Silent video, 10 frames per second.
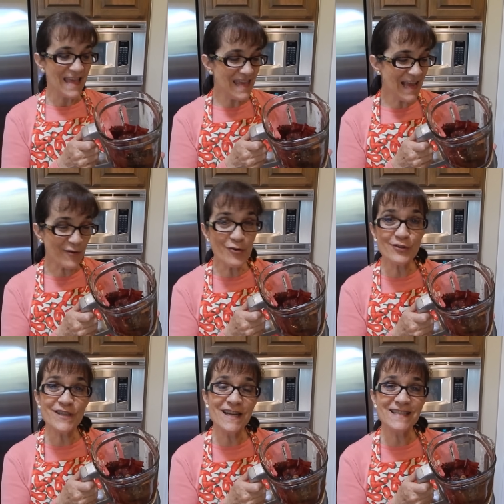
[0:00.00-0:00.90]
Y ya con
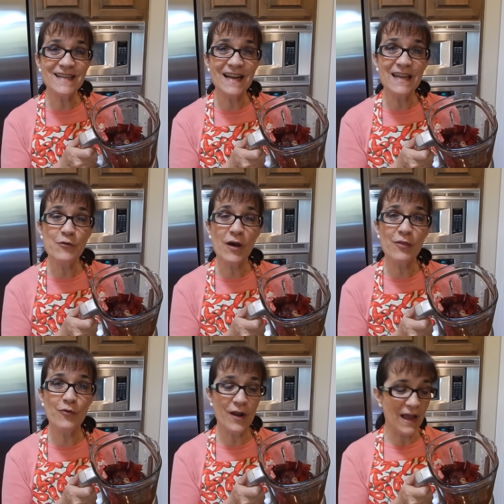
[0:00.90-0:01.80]
los chiles en la
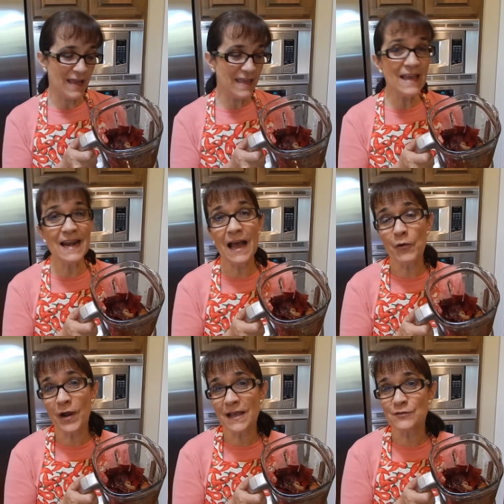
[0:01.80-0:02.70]
licuadora y el
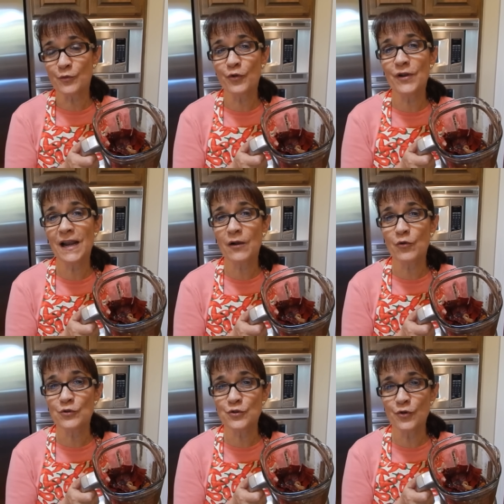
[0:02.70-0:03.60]
agua que sobró de la
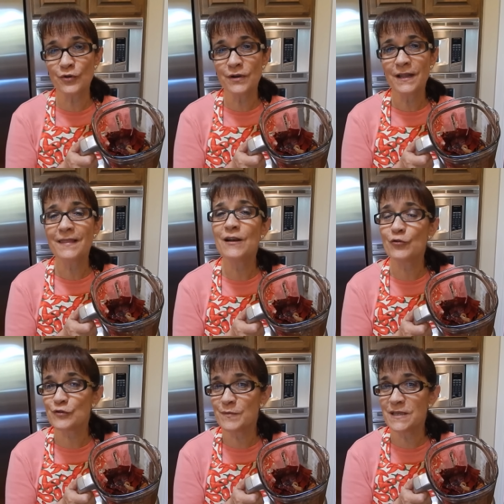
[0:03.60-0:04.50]
cocción de
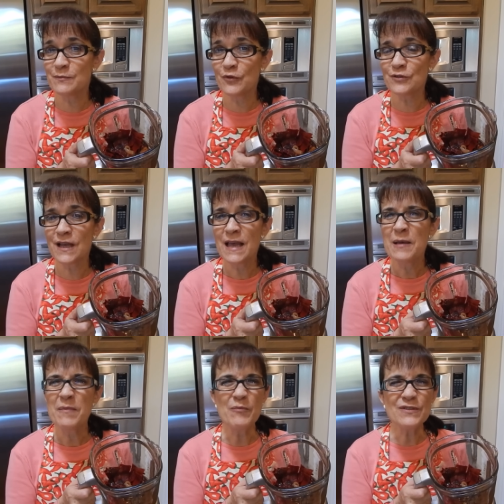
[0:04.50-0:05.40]
los mismos,
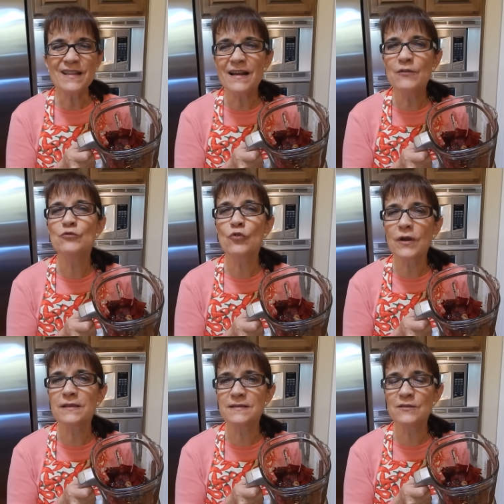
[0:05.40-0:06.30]
vamos a darle un
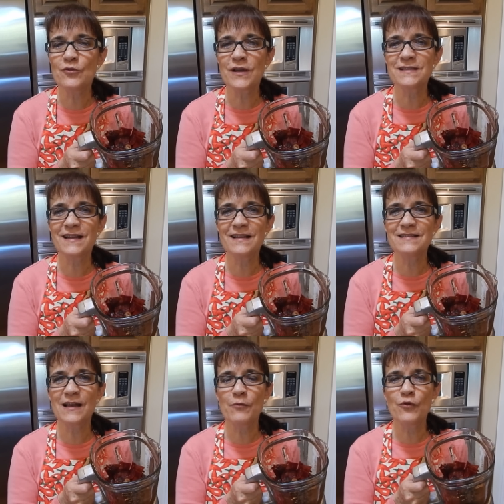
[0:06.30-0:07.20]
toquecito extra de
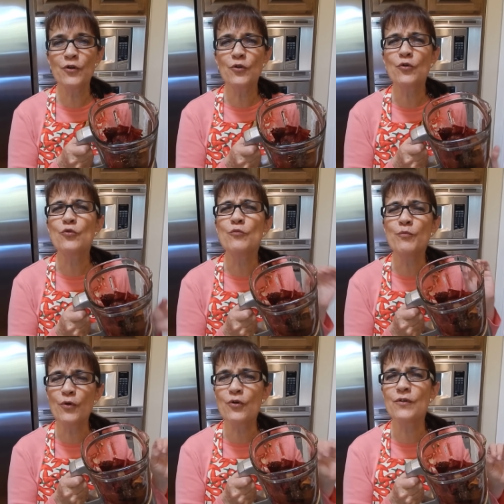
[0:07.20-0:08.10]
sabor con un
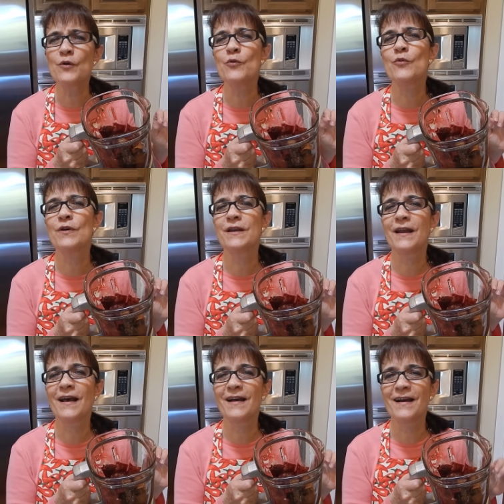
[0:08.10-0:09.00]
poco de jugo de
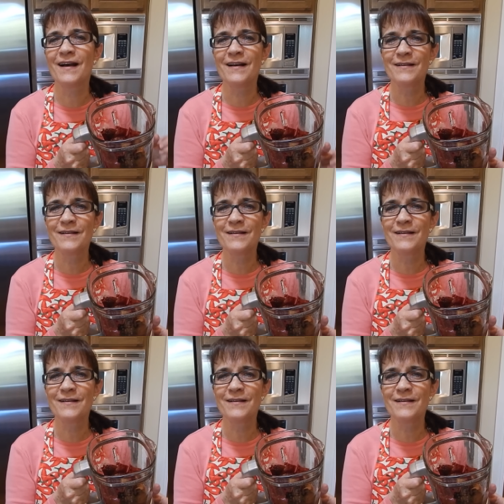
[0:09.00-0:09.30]
naranja.